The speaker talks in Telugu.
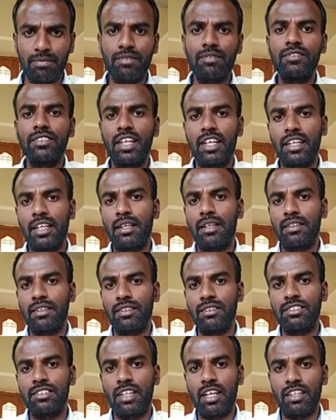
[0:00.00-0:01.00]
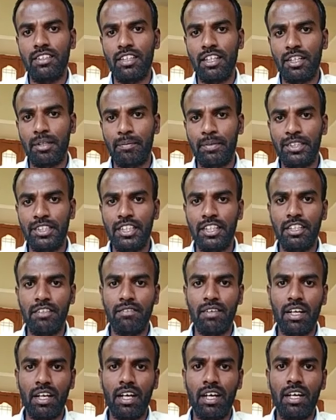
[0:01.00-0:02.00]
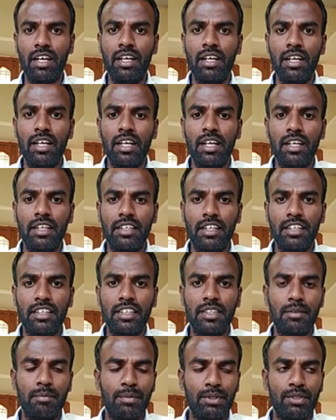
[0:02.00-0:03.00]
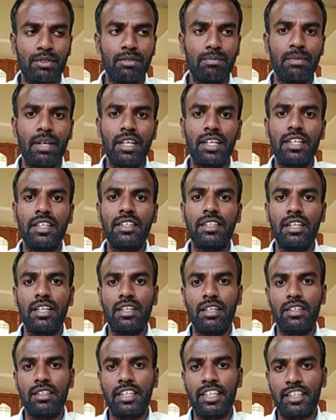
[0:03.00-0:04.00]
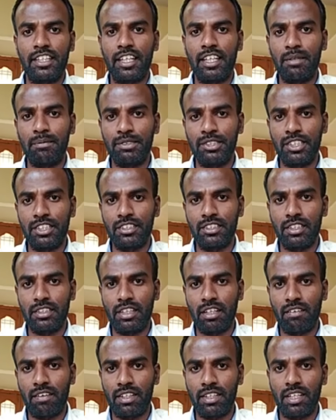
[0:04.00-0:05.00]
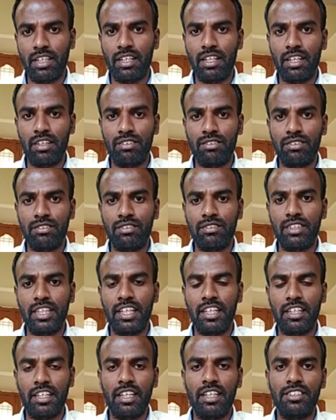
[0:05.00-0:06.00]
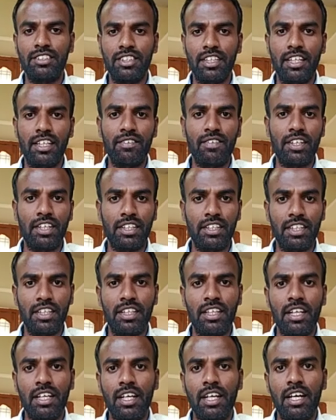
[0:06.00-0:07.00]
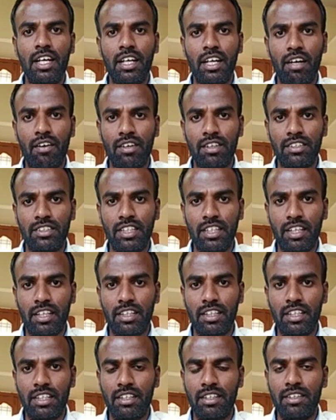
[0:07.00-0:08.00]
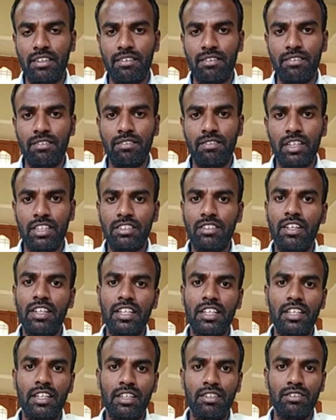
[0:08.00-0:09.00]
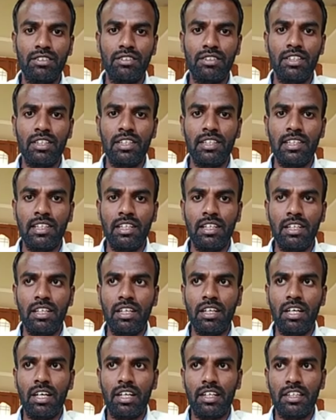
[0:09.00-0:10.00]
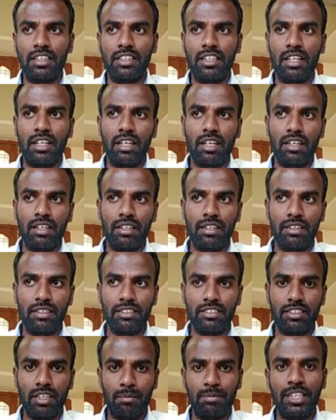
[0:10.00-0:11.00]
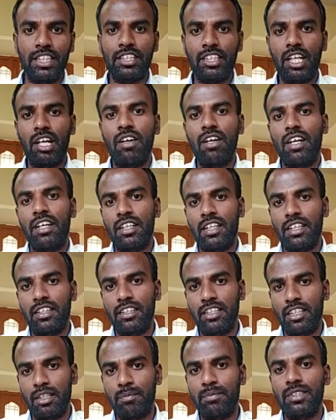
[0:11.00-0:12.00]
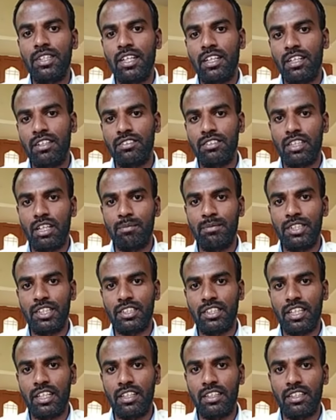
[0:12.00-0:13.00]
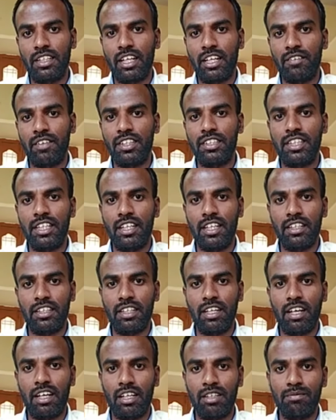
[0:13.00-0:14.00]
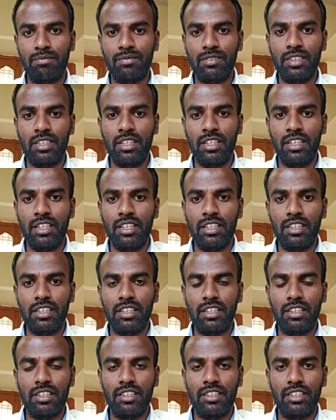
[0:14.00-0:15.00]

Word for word: దాన్ని చాలాసార్లు రిపీట్ చేయడం వల్ల నేను ఇప్పుడు మళ్ళీ నెట్ అటెంప్ట్ చేసిన తర్వాత నాకు డైరెక్ట్గా జేఆర్ఎఫ్ అనేది రావడం జరిగింది వాస్తవానికి నాకు ఇంత సబ్జెక్ట్ రావడానికి ఇంత డెప్త్గా నేను సబ్జెక్ట్ అనేది ఎక్వైర్ చేయడానికి కారణం ఈ